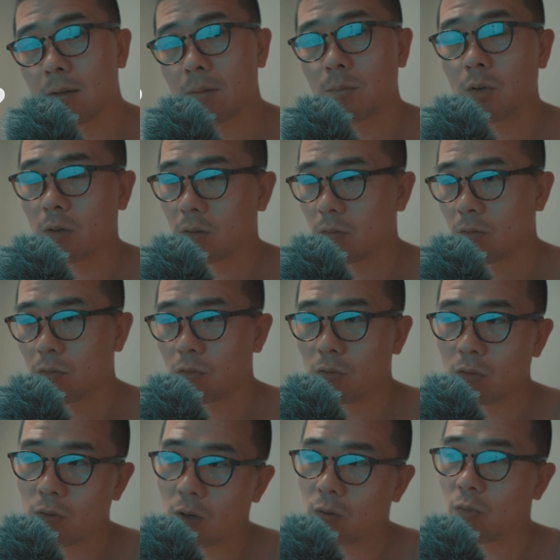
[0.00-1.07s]
막
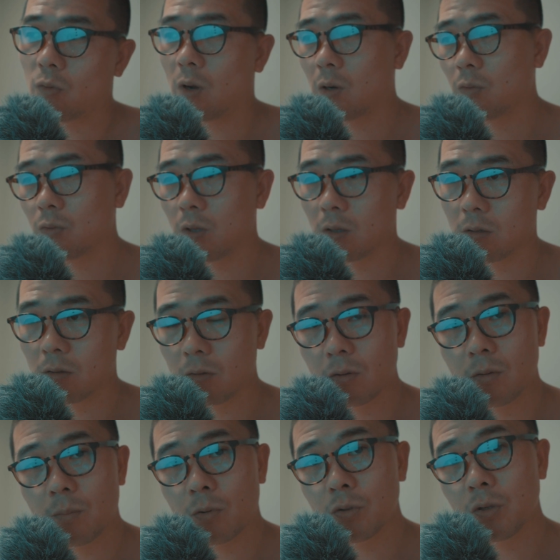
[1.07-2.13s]
스튜디오라고 광고된 그런
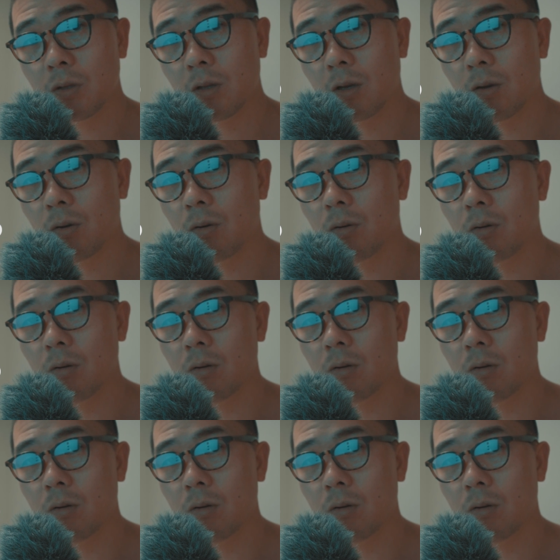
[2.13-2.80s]
거 보셨나요?